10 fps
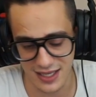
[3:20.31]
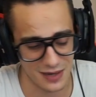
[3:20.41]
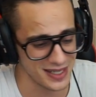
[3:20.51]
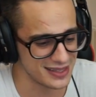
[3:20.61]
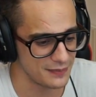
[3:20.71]

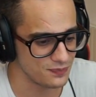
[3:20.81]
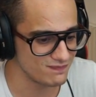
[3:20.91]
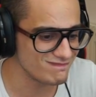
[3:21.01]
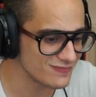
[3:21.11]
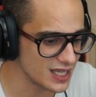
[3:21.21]
chiaramente
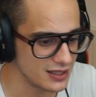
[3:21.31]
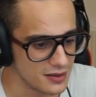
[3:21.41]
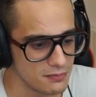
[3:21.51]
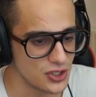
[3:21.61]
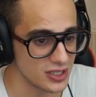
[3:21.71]

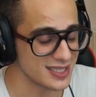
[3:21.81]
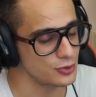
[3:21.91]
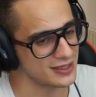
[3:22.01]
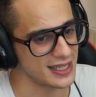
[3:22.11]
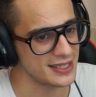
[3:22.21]
bisogna stare
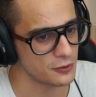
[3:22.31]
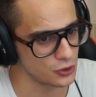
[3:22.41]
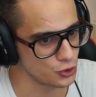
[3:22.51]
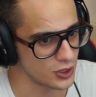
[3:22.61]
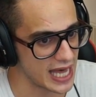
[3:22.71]
pure attenti a
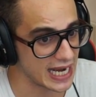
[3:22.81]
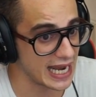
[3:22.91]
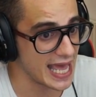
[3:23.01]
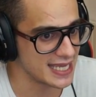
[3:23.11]
quando giocarla.